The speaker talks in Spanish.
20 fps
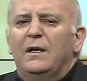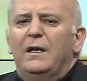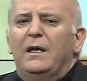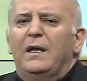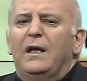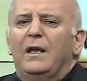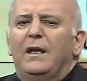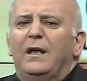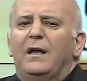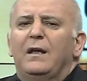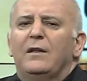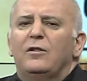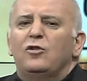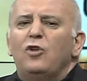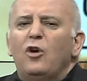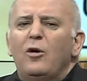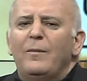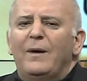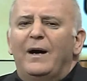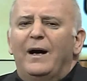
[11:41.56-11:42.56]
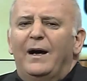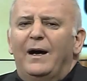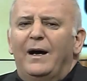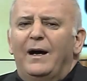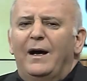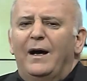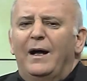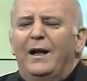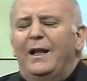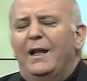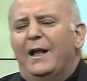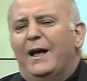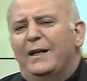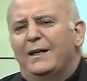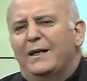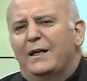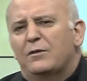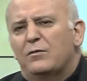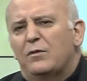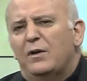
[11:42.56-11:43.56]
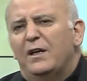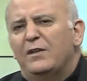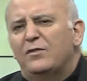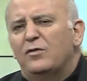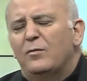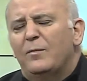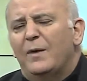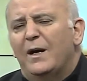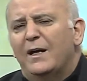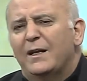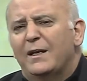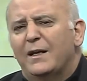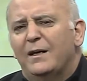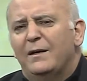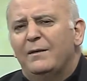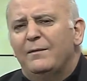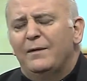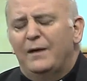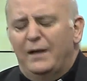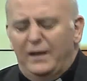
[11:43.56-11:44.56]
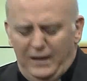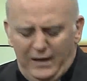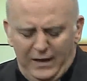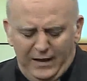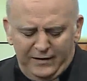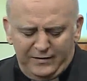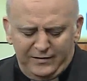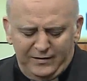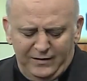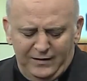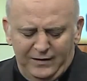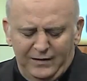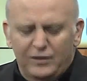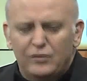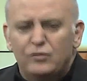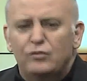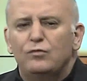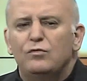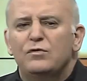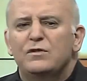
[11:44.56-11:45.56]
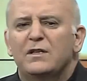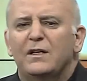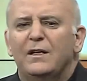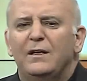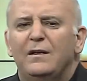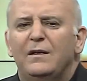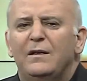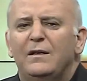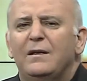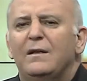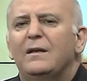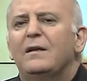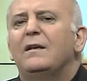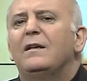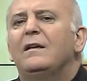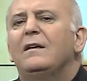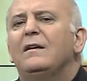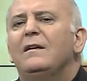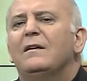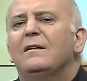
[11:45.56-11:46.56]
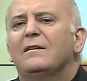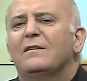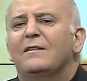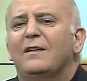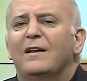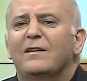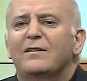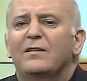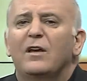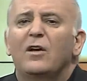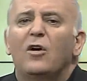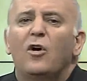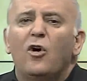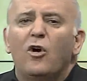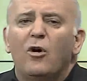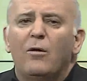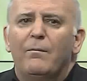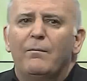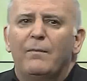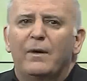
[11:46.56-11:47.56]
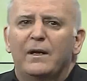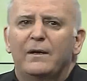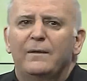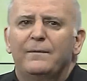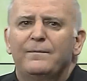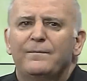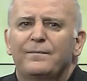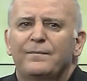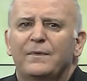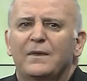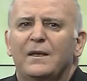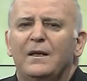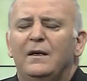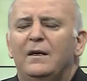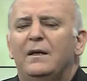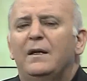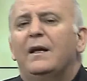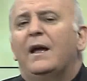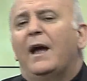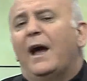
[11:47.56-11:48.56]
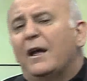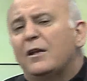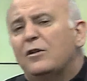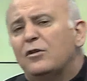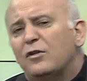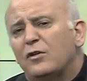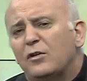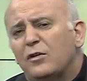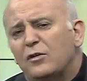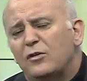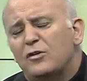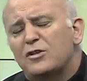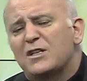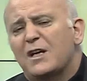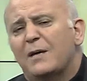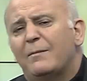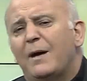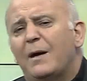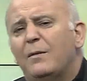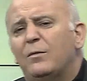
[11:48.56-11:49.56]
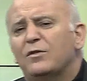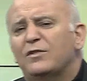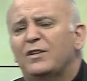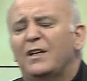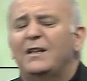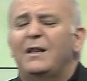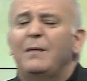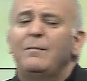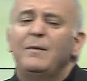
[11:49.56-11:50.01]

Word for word: eh, toma la naturaleza humana, la hace suya y se hace hombre. A esto lo llamamos, a este